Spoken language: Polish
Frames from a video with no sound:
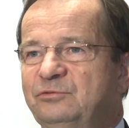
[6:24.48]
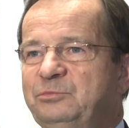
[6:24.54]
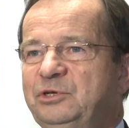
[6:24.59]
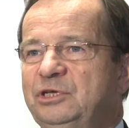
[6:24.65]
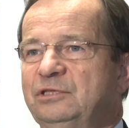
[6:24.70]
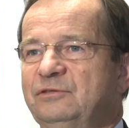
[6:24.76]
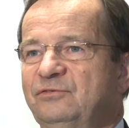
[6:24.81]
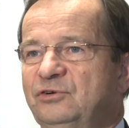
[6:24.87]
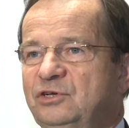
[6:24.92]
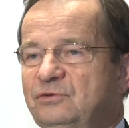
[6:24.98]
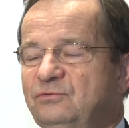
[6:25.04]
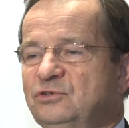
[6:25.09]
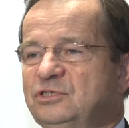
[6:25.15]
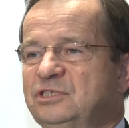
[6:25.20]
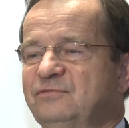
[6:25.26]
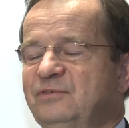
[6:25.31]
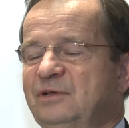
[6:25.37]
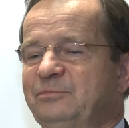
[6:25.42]
gmin,
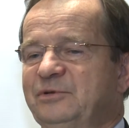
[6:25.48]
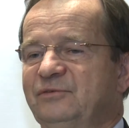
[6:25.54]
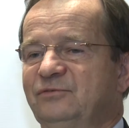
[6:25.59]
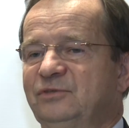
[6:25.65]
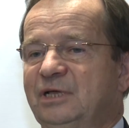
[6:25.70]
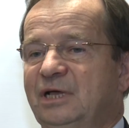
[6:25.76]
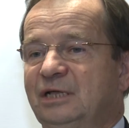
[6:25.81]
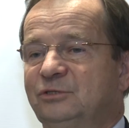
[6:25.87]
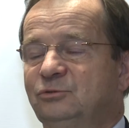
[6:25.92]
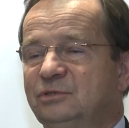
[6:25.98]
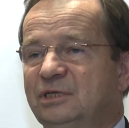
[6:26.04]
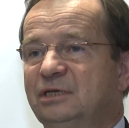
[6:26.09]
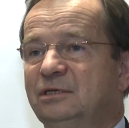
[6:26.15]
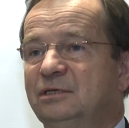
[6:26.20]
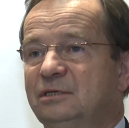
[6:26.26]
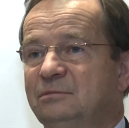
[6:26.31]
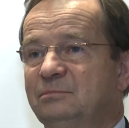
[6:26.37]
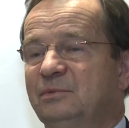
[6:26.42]
województwa, prawda, a
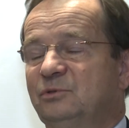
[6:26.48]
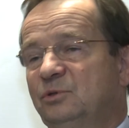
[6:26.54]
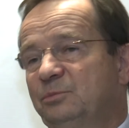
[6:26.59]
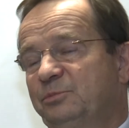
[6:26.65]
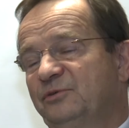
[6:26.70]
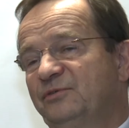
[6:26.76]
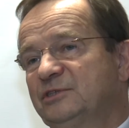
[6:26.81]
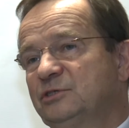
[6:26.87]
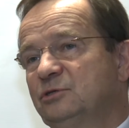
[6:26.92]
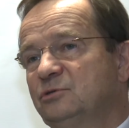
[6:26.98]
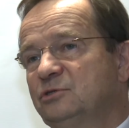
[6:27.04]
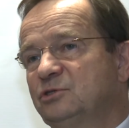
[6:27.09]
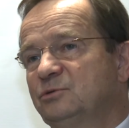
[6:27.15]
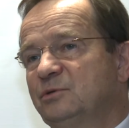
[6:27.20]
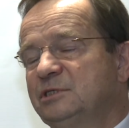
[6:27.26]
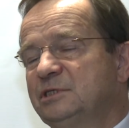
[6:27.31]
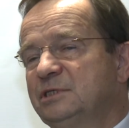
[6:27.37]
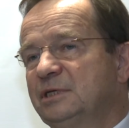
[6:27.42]
tutaj doprowadzono do
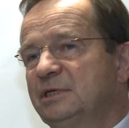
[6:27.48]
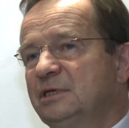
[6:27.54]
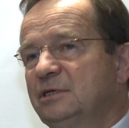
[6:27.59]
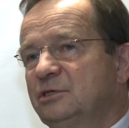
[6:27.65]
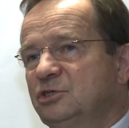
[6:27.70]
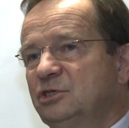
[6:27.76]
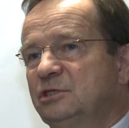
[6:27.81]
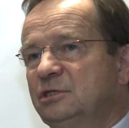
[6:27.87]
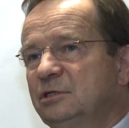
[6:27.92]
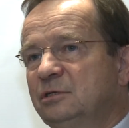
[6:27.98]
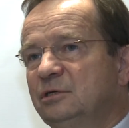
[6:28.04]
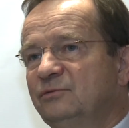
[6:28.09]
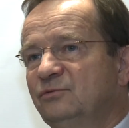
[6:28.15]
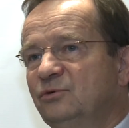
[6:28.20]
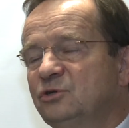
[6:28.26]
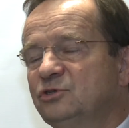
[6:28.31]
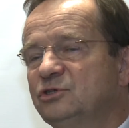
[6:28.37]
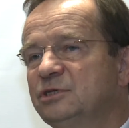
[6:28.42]
sytuacji takiej, gdzie tylko i
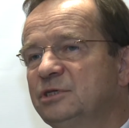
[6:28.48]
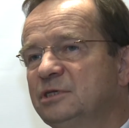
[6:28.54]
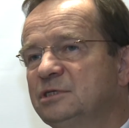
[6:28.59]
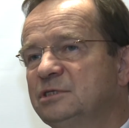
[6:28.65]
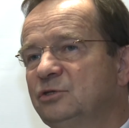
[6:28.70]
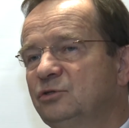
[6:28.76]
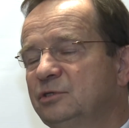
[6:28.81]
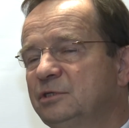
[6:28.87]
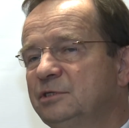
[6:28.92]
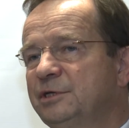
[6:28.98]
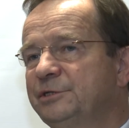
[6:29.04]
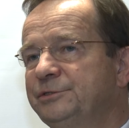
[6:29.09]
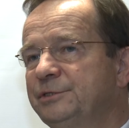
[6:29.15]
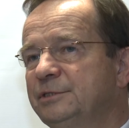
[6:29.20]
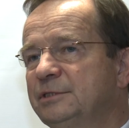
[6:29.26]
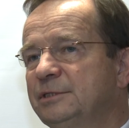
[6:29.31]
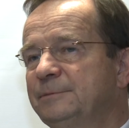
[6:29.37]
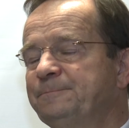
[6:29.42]
wyłącznie jest
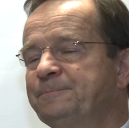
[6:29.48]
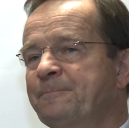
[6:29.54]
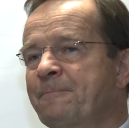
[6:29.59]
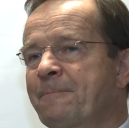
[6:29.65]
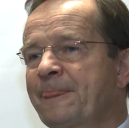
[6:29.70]
dotknięty tym